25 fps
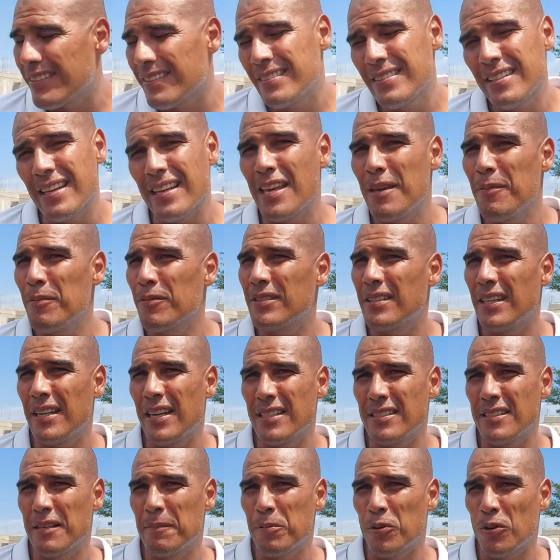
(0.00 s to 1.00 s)
seguimos
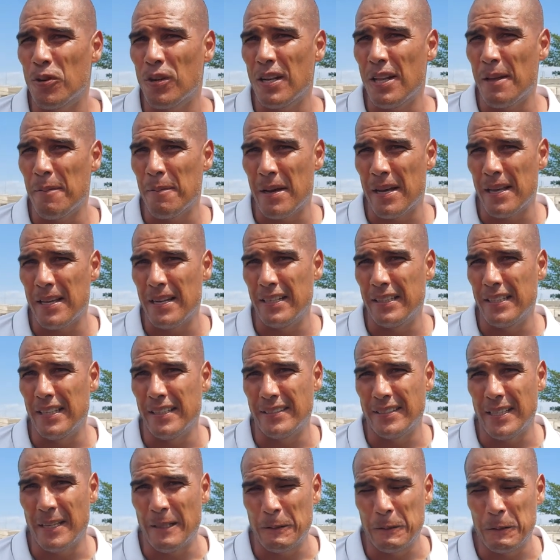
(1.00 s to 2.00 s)
en ese problema del
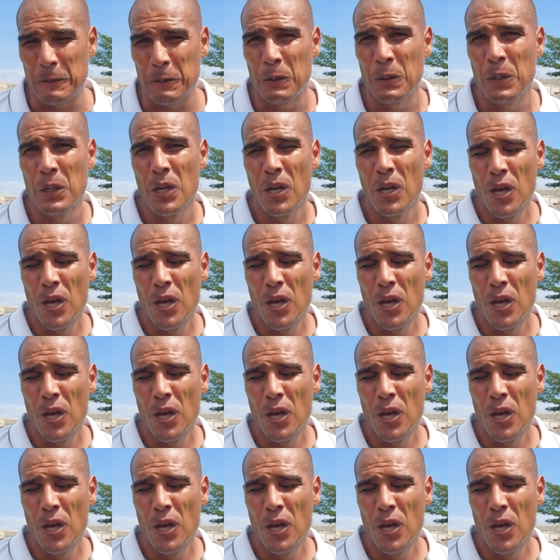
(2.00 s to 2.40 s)
descenso.